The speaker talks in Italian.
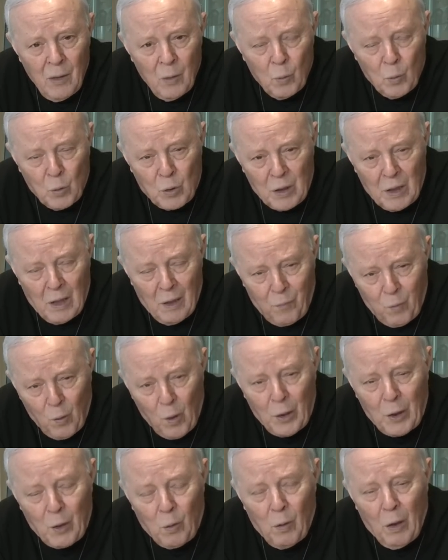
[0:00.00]
Uscire
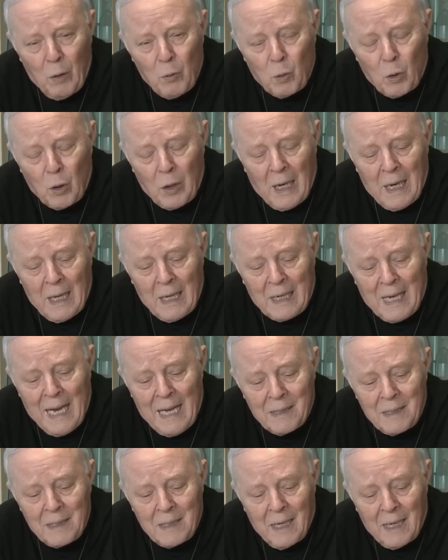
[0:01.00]
fuori con l'aiuto della
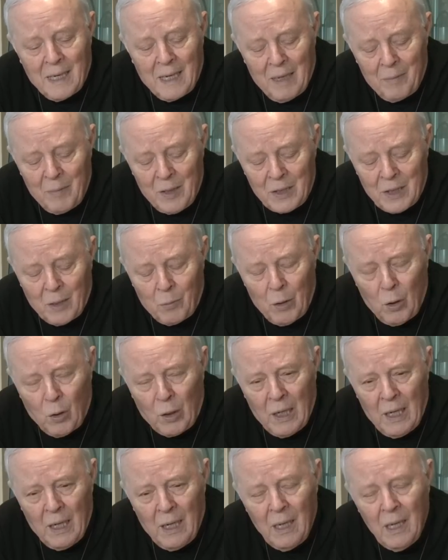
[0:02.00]
grazia, cari amici, è quello
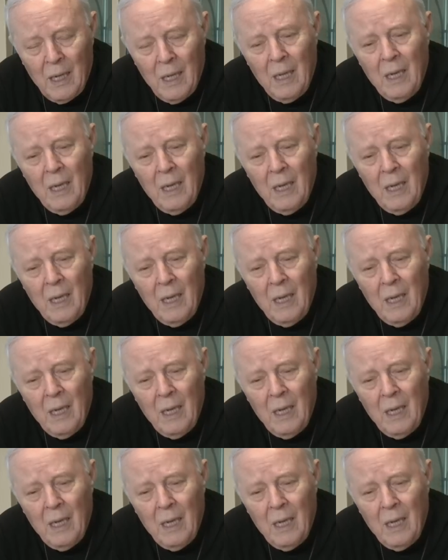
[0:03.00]
che